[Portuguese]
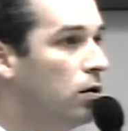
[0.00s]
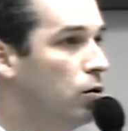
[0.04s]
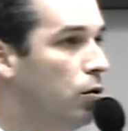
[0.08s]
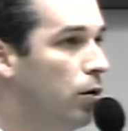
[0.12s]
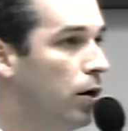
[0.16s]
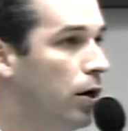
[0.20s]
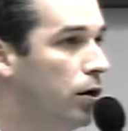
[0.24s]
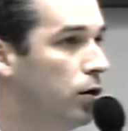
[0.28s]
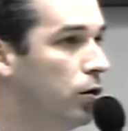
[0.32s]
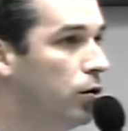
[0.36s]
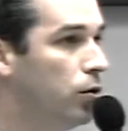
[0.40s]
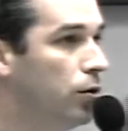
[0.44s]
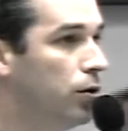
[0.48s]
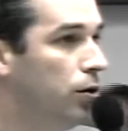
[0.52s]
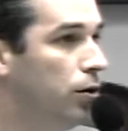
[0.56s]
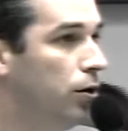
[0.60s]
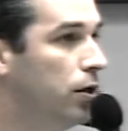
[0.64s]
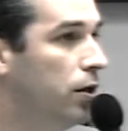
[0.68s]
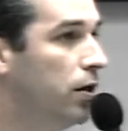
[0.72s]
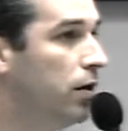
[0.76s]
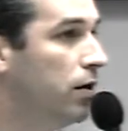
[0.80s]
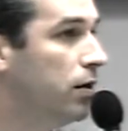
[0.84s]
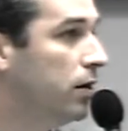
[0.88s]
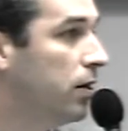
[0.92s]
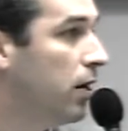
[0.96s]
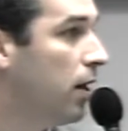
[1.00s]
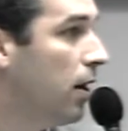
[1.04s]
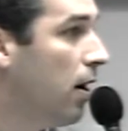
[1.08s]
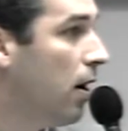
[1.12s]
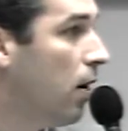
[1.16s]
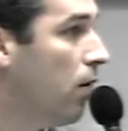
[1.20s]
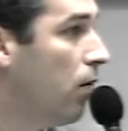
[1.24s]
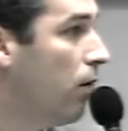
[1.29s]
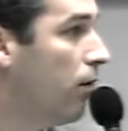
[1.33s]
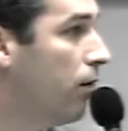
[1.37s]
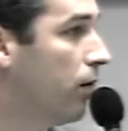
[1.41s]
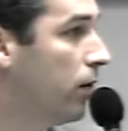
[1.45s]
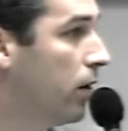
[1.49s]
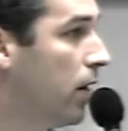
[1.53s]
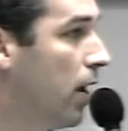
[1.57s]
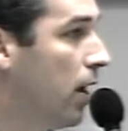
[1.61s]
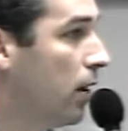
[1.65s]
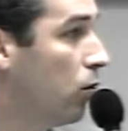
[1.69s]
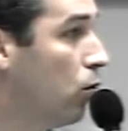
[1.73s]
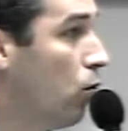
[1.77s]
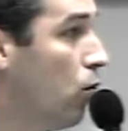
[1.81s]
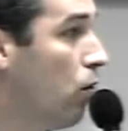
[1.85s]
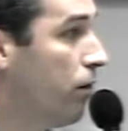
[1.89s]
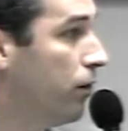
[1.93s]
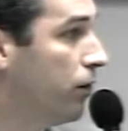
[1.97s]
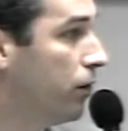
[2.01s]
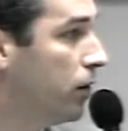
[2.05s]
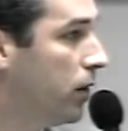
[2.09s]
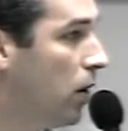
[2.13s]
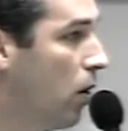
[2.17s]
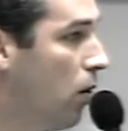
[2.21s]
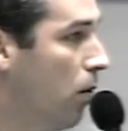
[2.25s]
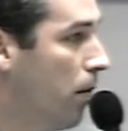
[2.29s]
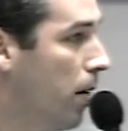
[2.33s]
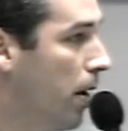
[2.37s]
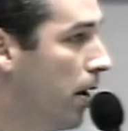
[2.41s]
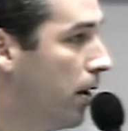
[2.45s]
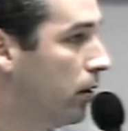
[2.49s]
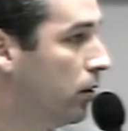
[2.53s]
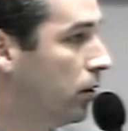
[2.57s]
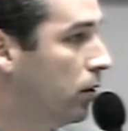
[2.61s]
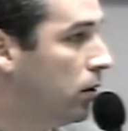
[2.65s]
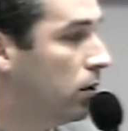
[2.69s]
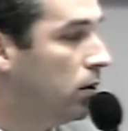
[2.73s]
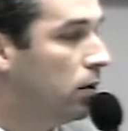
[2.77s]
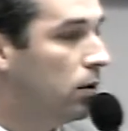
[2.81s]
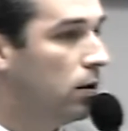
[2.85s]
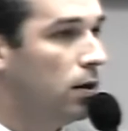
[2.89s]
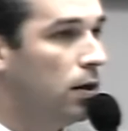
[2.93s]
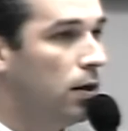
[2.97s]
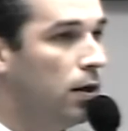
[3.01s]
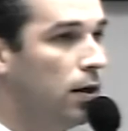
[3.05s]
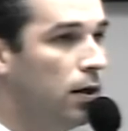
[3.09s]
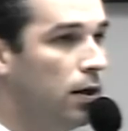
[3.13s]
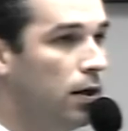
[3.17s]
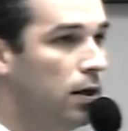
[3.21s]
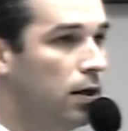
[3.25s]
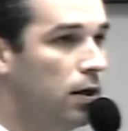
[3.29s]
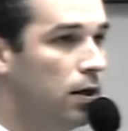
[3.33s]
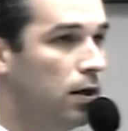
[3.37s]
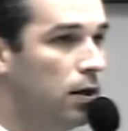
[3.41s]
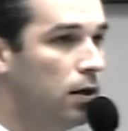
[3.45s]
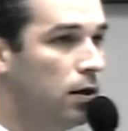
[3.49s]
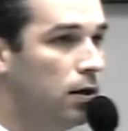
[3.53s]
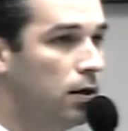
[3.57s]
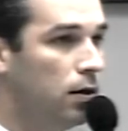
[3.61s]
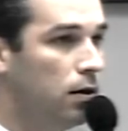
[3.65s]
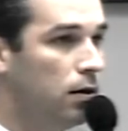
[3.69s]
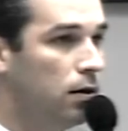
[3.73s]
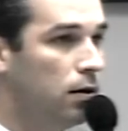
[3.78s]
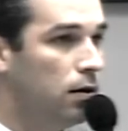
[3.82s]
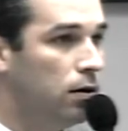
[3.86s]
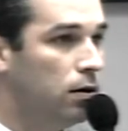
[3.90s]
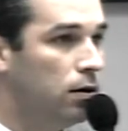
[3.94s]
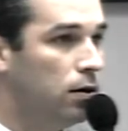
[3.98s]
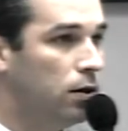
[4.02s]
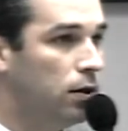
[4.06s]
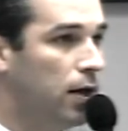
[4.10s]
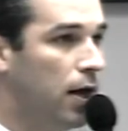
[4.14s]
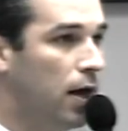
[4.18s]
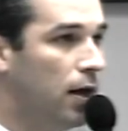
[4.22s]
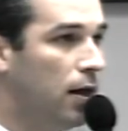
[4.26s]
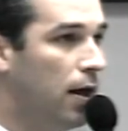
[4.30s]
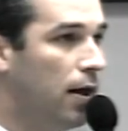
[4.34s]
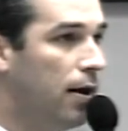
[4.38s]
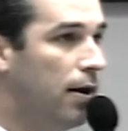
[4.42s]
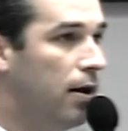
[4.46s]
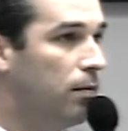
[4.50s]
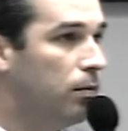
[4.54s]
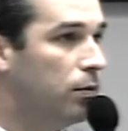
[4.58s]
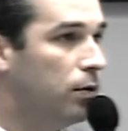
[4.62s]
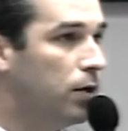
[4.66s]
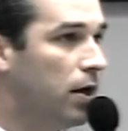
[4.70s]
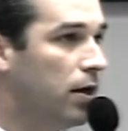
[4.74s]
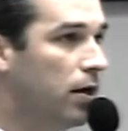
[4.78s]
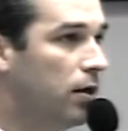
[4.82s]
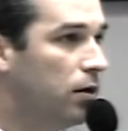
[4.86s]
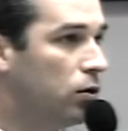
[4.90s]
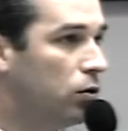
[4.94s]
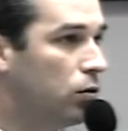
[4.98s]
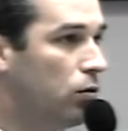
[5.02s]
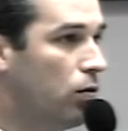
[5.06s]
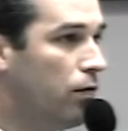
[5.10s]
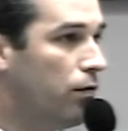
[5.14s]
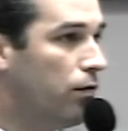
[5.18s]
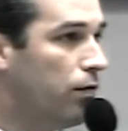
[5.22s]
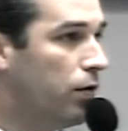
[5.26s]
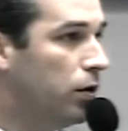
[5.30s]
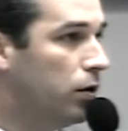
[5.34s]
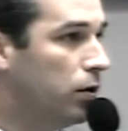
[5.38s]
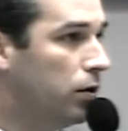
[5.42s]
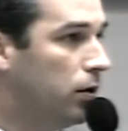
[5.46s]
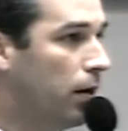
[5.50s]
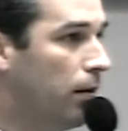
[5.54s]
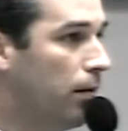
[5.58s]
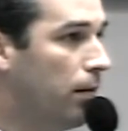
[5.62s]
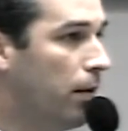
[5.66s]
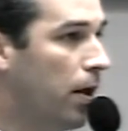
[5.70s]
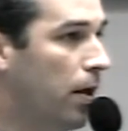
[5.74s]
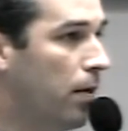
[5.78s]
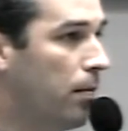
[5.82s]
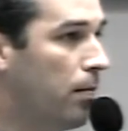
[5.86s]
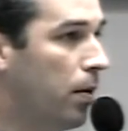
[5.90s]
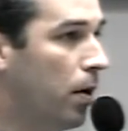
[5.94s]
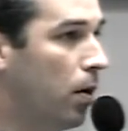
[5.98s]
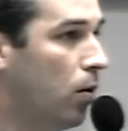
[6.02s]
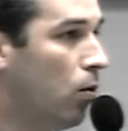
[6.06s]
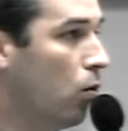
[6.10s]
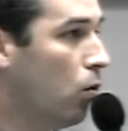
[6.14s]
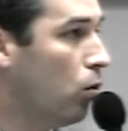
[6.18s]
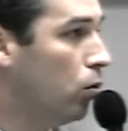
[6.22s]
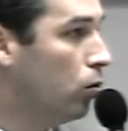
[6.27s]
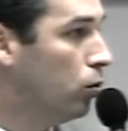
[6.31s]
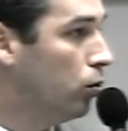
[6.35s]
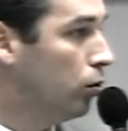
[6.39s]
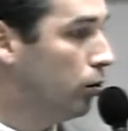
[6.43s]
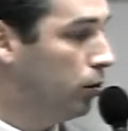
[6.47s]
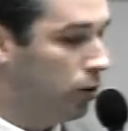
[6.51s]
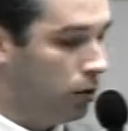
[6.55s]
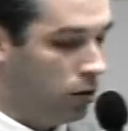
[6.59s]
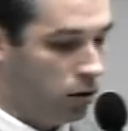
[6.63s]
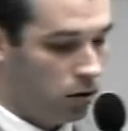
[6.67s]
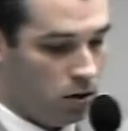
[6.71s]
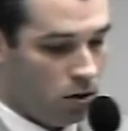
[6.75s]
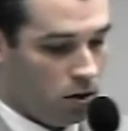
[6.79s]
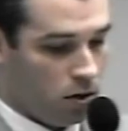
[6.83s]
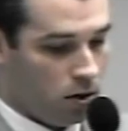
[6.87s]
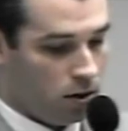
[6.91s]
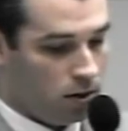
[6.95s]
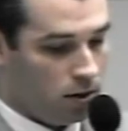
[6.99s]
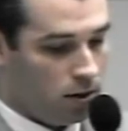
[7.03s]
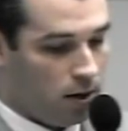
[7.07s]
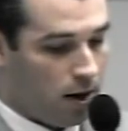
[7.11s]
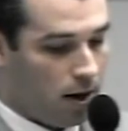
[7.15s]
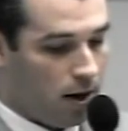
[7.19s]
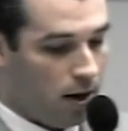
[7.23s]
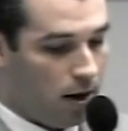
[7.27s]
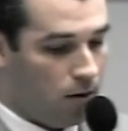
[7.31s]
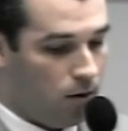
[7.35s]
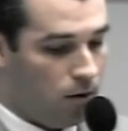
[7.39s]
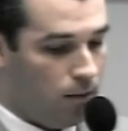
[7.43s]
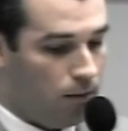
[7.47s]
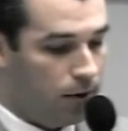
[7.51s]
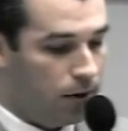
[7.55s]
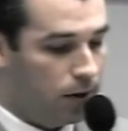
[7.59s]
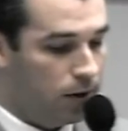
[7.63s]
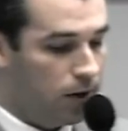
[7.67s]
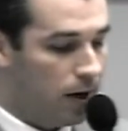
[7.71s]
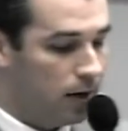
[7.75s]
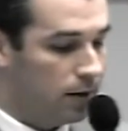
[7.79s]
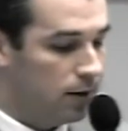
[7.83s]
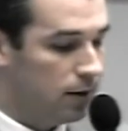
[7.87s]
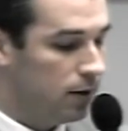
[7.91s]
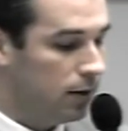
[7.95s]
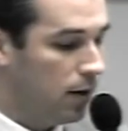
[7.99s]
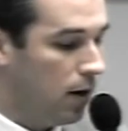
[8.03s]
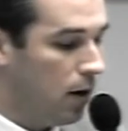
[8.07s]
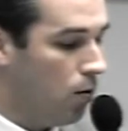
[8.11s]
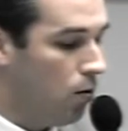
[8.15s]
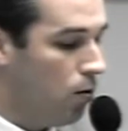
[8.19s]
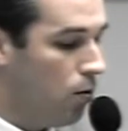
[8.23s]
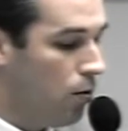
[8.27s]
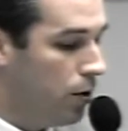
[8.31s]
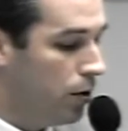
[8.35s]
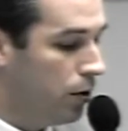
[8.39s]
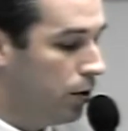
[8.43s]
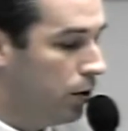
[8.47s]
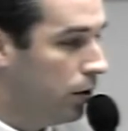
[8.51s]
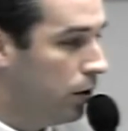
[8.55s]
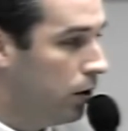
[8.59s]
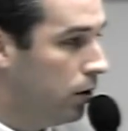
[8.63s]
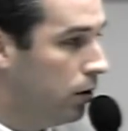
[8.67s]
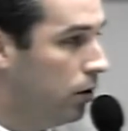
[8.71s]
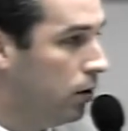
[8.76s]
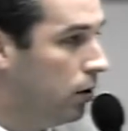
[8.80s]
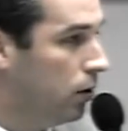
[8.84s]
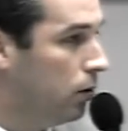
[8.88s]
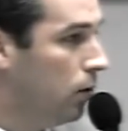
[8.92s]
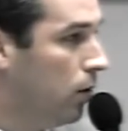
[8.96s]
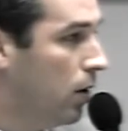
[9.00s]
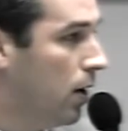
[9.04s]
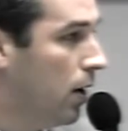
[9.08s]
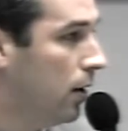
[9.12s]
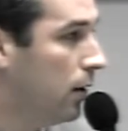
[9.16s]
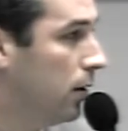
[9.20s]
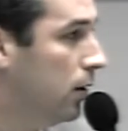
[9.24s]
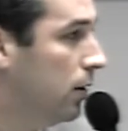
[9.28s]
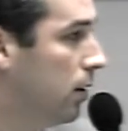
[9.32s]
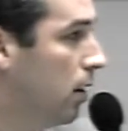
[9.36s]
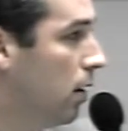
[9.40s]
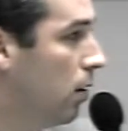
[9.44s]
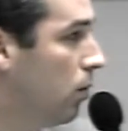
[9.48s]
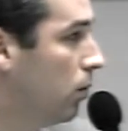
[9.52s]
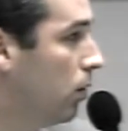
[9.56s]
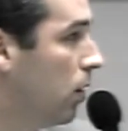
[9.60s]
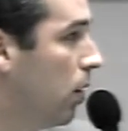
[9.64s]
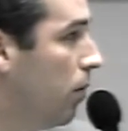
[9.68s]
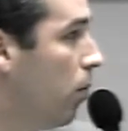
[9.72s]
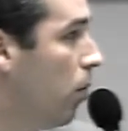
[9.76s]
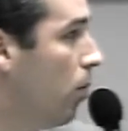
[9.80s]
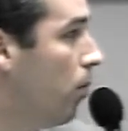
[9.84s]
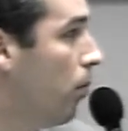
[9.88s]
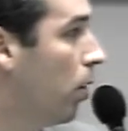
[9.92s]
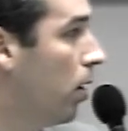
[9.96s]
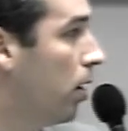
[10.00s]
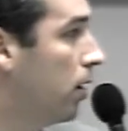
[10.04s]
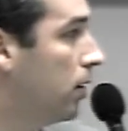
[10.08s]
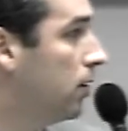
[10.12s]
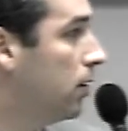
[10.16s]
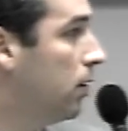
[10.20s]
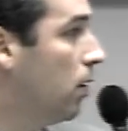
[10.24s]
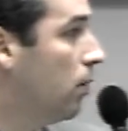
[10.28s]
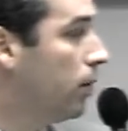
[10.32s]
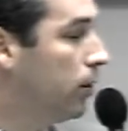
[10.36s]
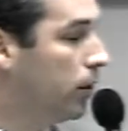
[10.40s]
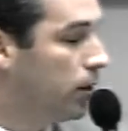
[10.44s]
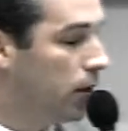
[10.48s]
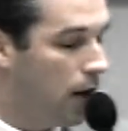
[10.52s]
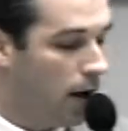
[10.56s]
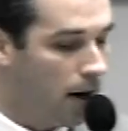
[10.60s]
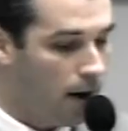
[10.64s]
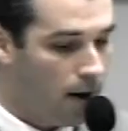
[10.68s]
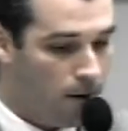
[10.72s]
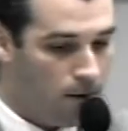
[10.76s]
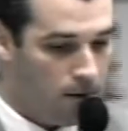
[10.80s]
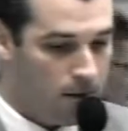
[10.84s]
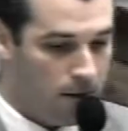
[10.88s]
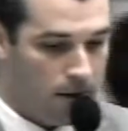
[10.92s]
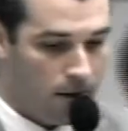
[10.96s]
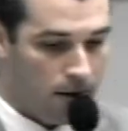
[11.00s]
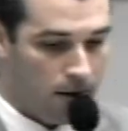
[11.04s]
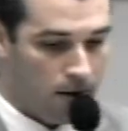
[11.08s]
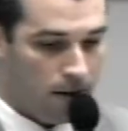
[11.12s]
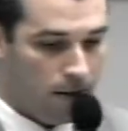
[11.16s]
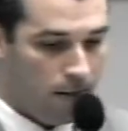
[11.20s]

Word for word: durante o dia será convidado oficialmente e externaremos aí esse convite também para outros da comunidade de saúde, de educação, da população em geral,